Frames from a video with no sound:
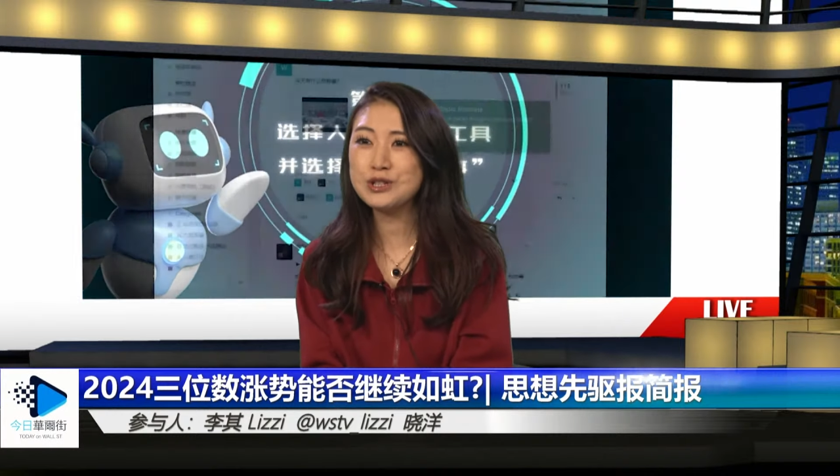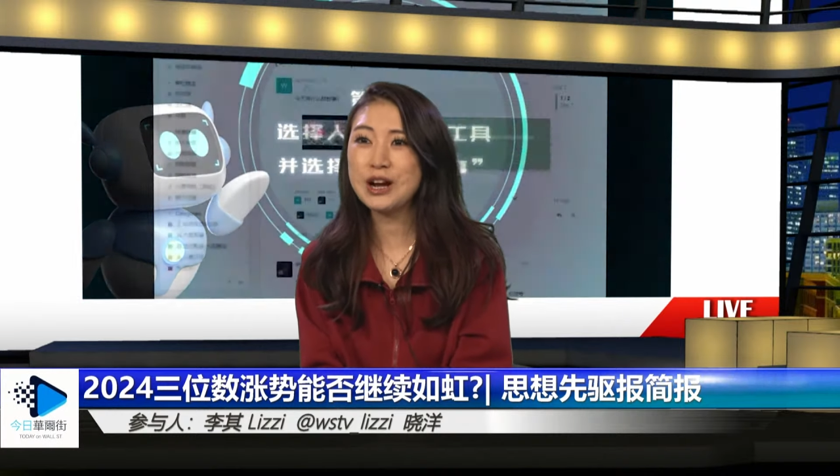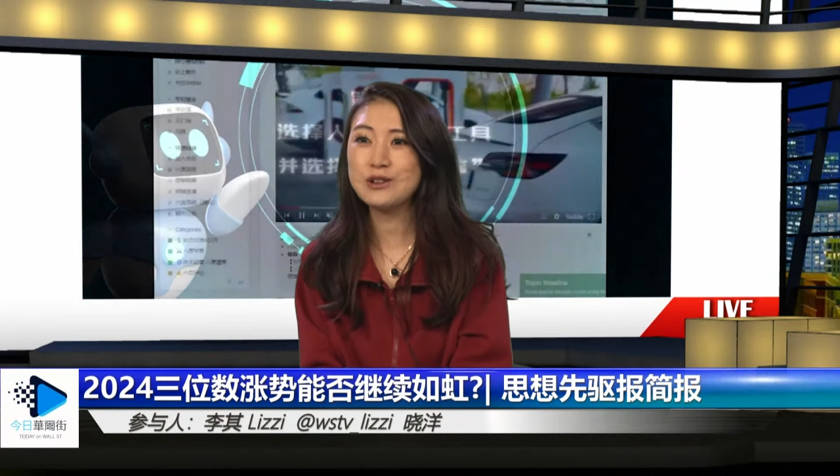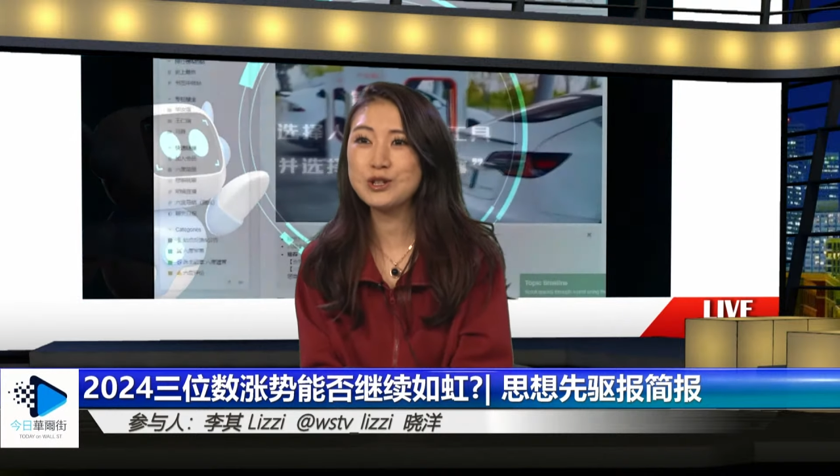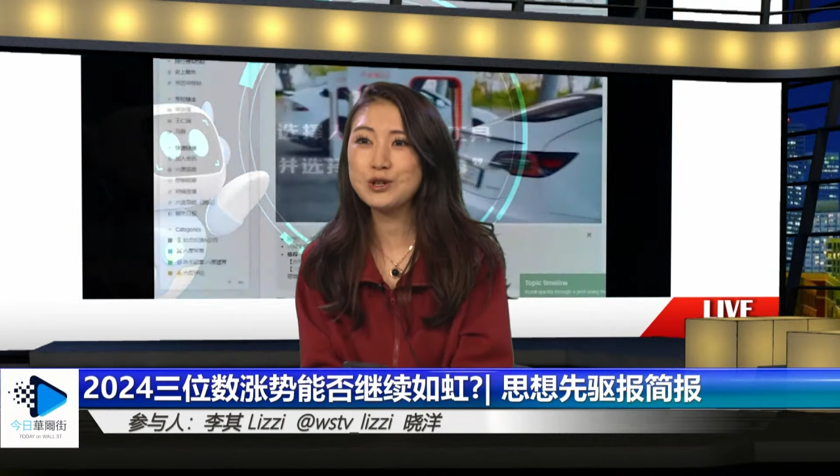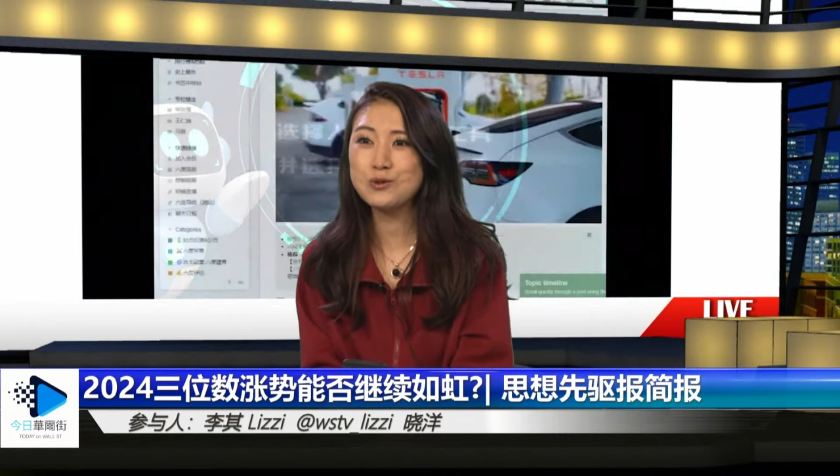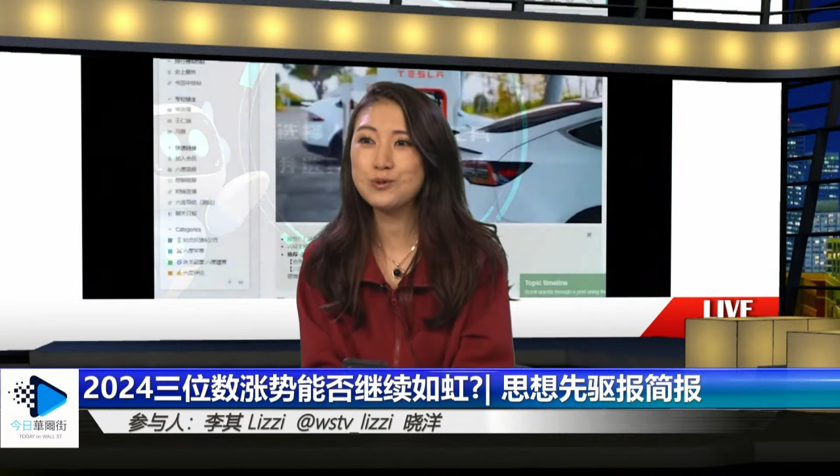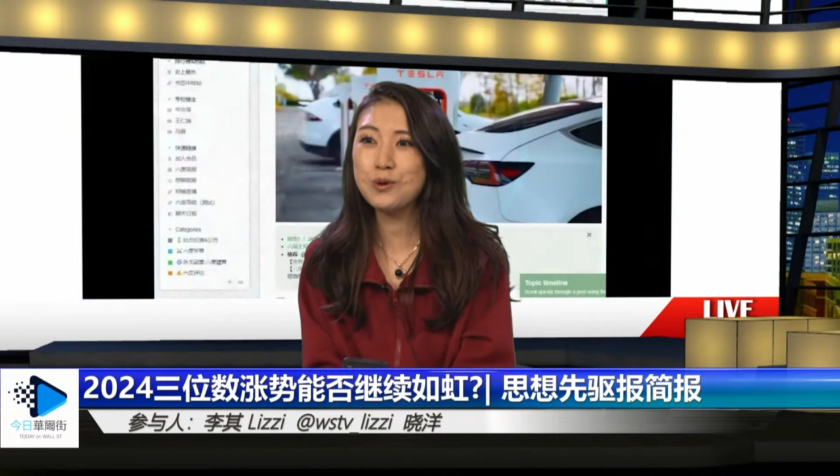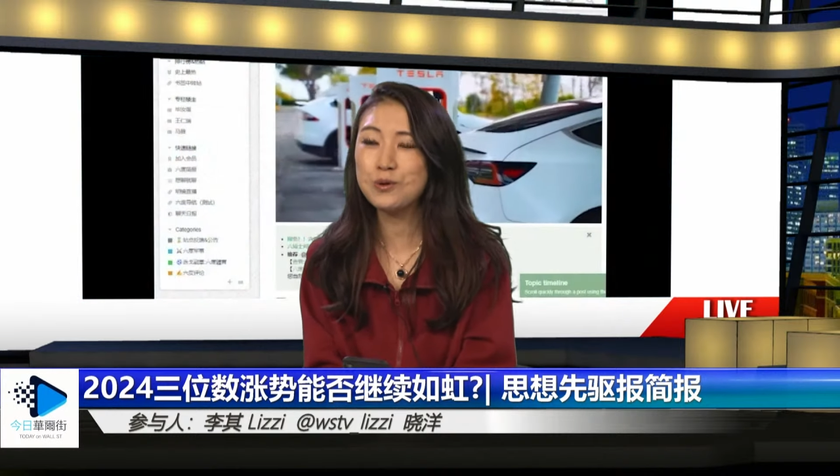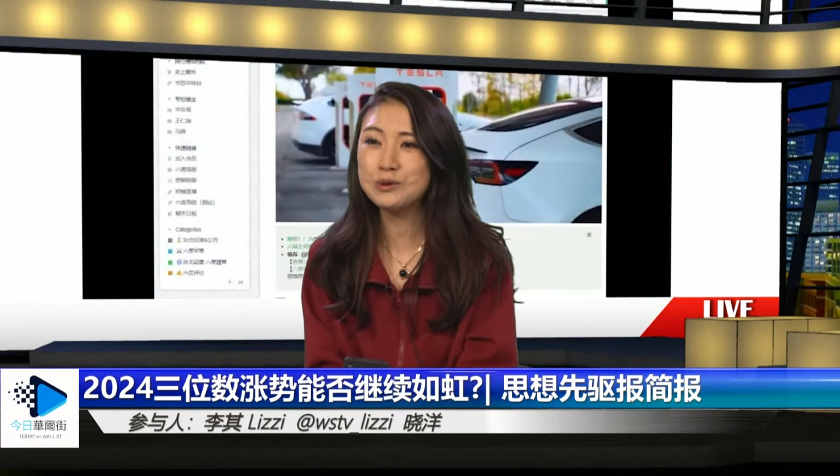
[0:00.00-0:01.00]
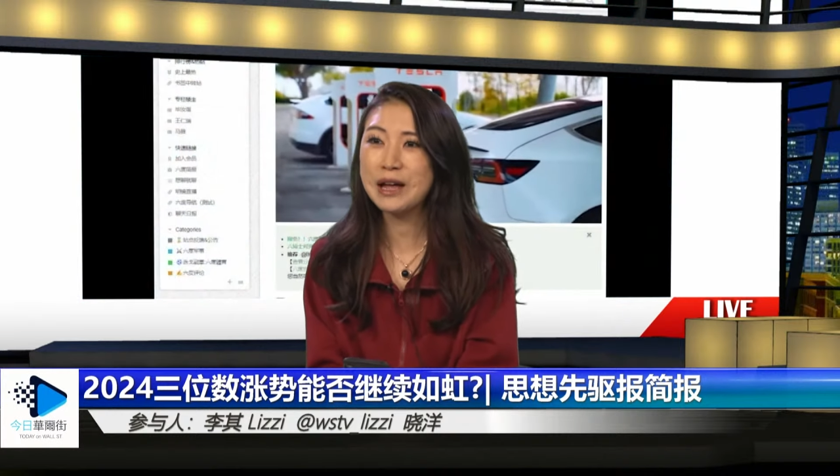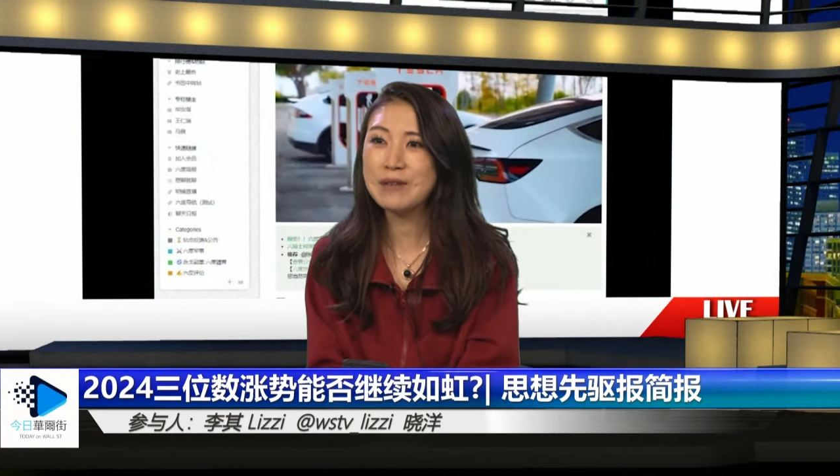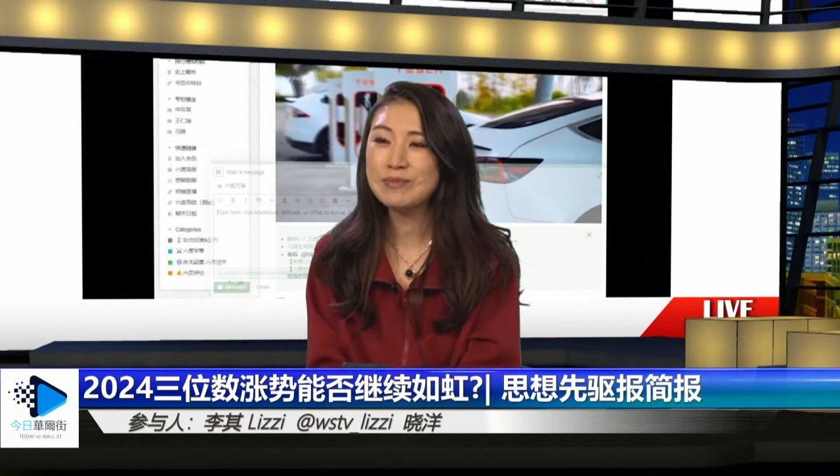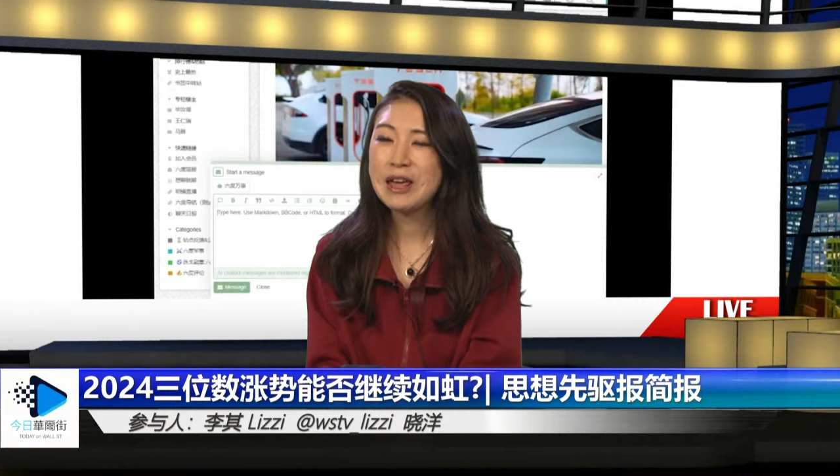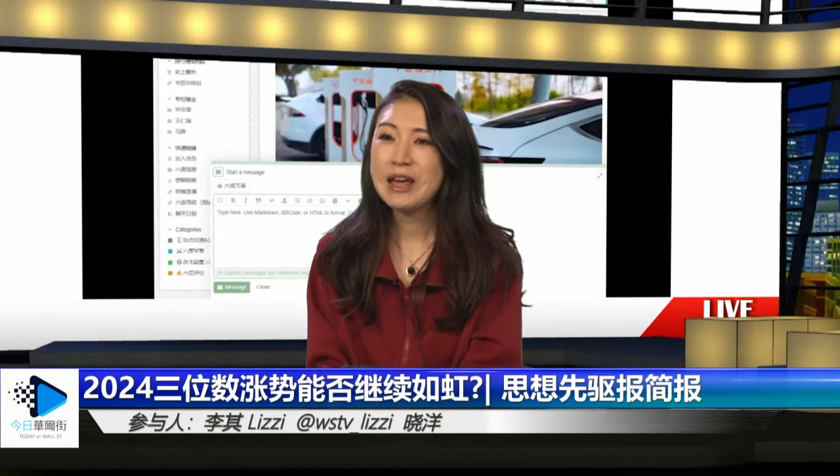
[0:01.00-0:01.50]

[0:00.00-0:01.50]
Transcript: 涨势如虹呢？